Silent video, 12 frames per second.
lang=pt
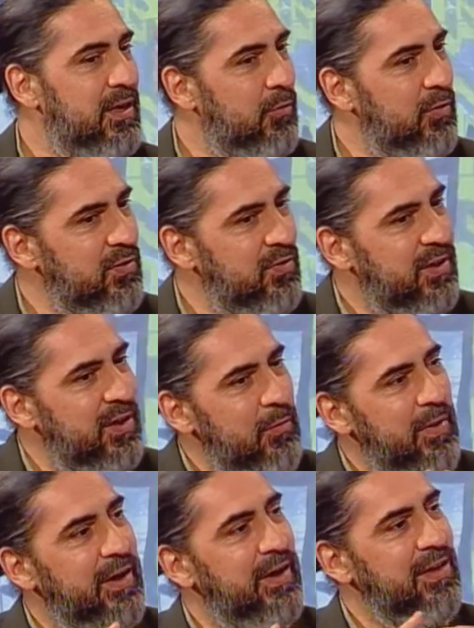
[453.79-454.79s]
E com isso se cria
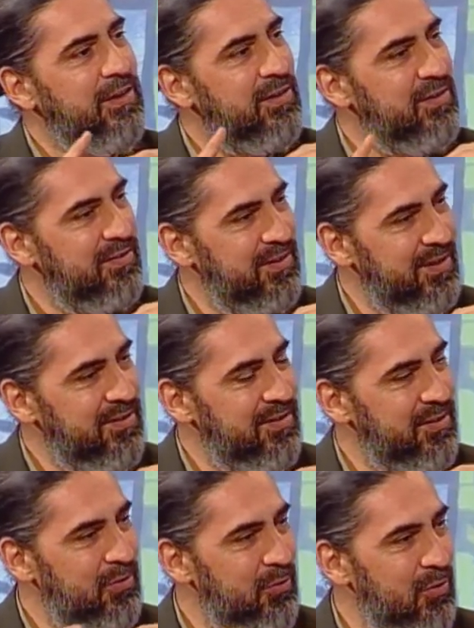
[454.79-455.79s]
uma grande
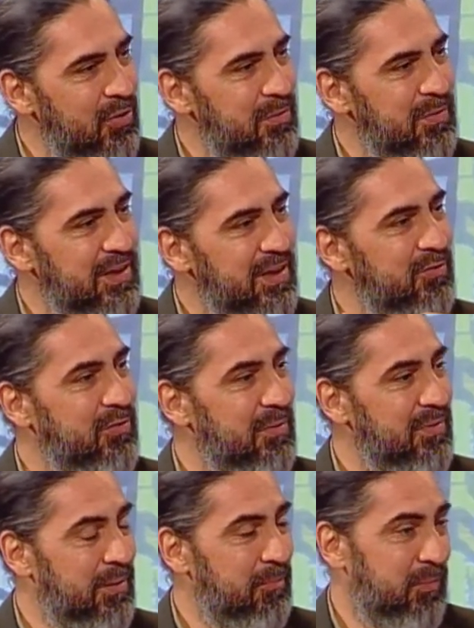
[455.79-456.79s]
distância entre o homem e a,
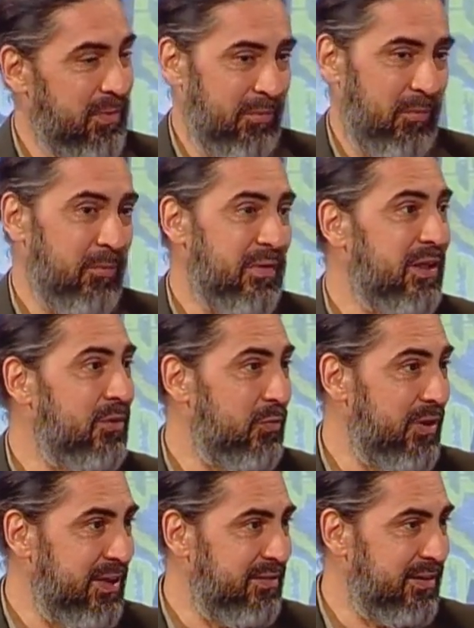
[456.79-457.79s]
sua, e a, a própria
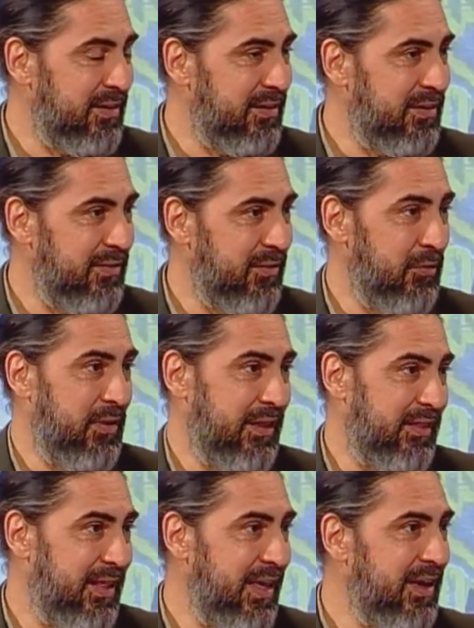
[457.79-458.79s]
natureza, ou na
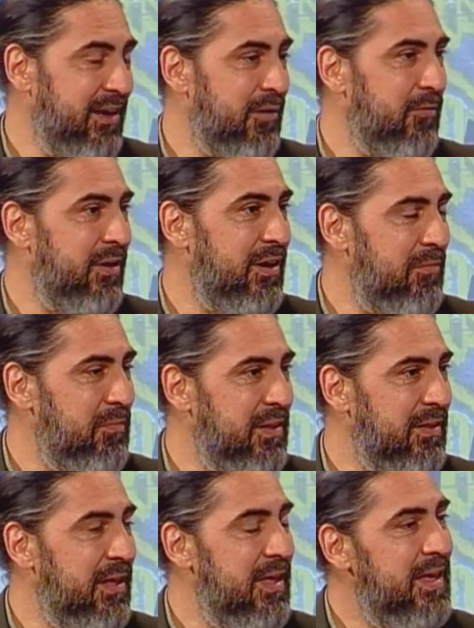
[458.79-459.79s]
terra na qual ele
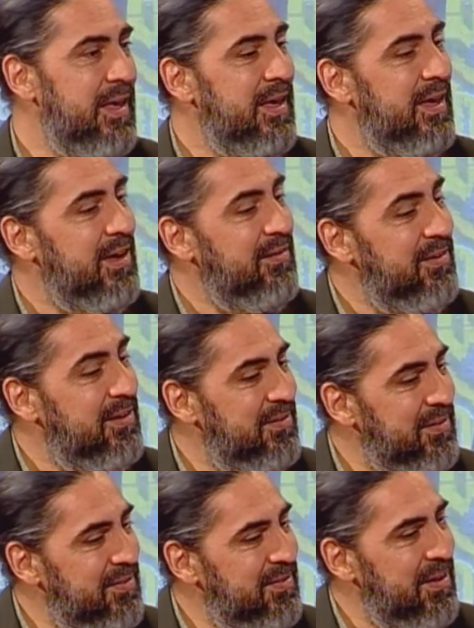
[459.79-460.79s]
habita. Exatamente. Esse
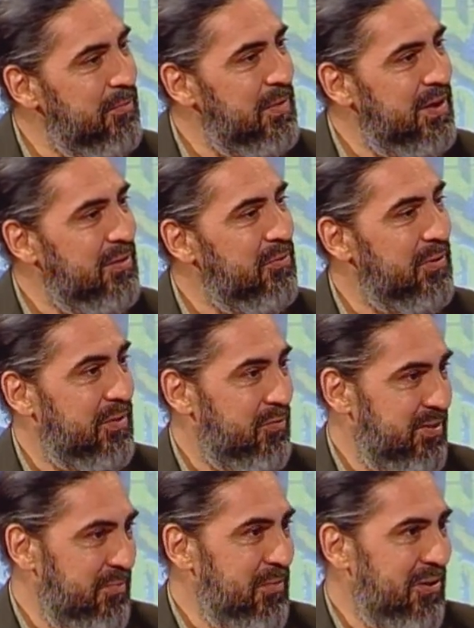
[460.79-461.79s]
distanciamento que
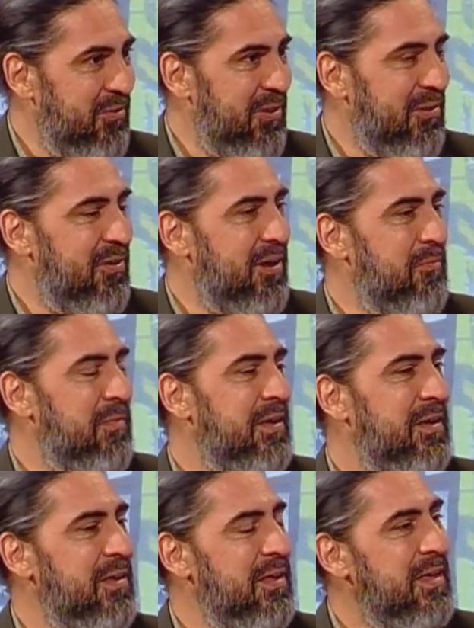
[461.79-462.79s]
você marcou agora
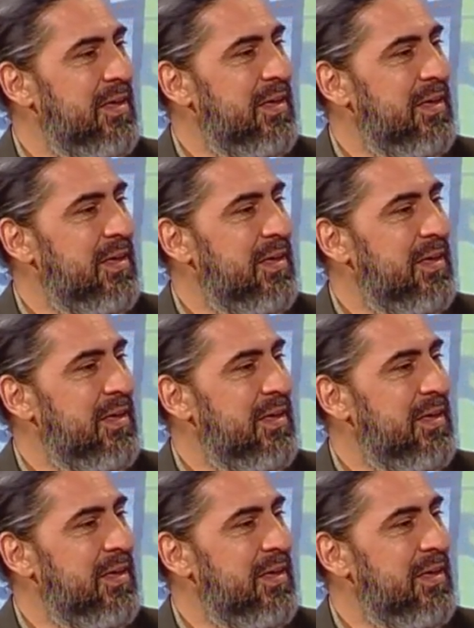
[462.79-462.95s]
bem, né?